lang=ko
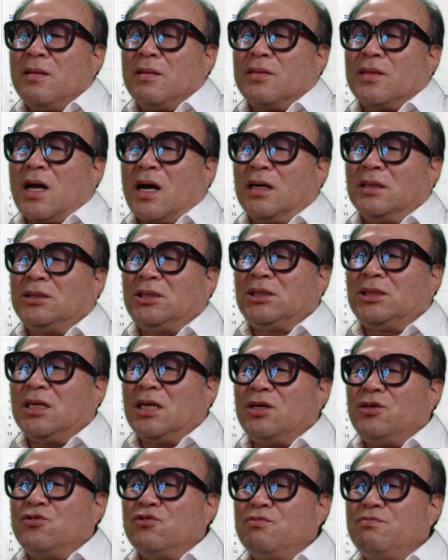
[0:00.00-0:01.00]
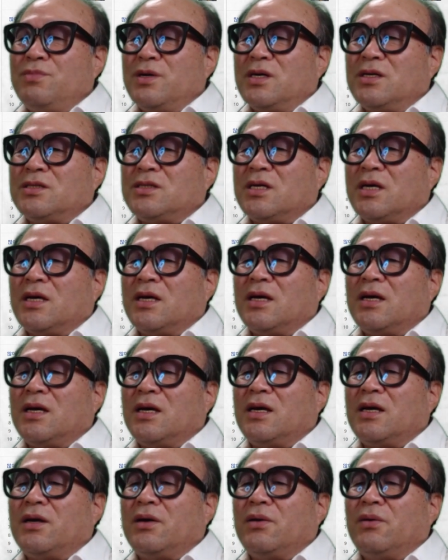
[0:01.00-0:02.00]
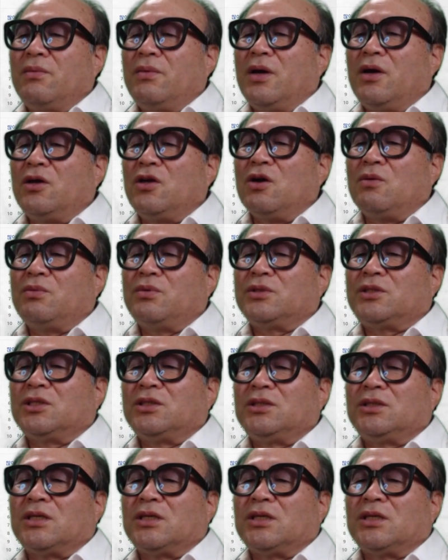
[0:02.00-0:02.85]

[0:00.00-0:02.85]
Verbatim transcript: 당시의 윤명세 외교부 전